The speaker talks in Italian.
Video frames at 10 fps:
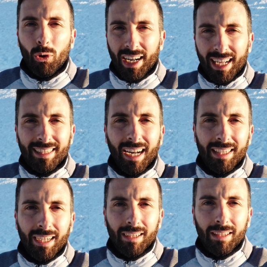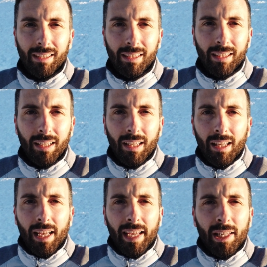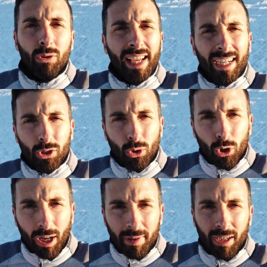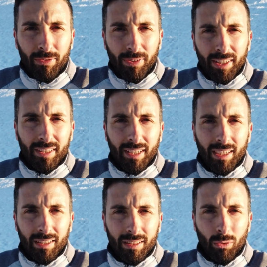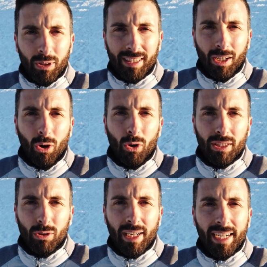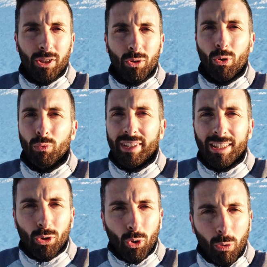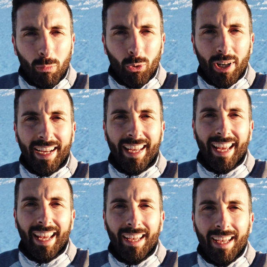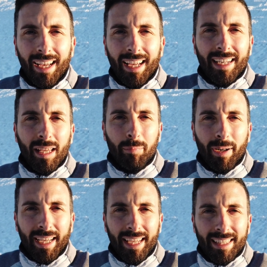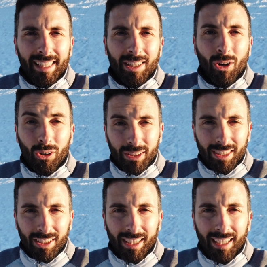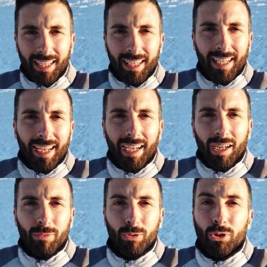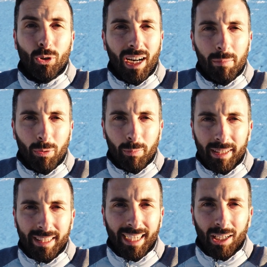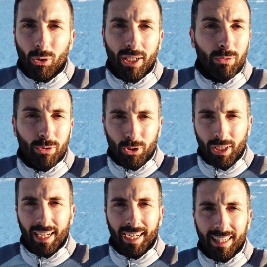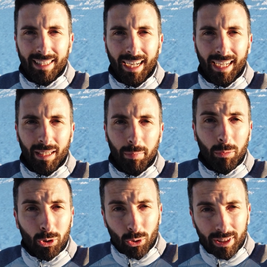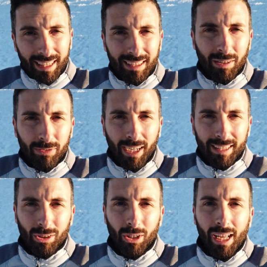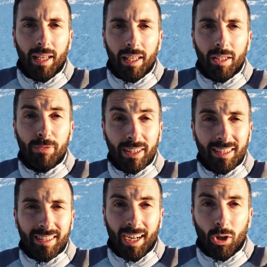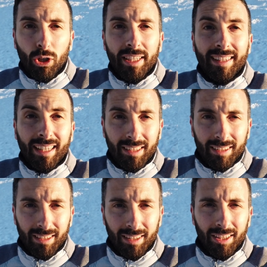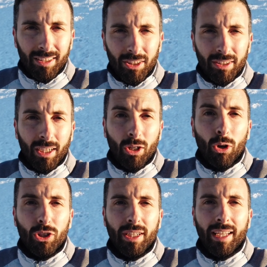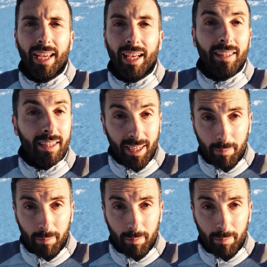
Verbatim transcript: che con la caldaia. E non era solo una mia fissa, questa cosa, non era solo un detto comune che nei paesi nordici eh, funziona la pompa di calore e non funziona la caldaia, proprio sono i dati di fatto. Infatti se raccogli i dati statistici ti accorgi che ad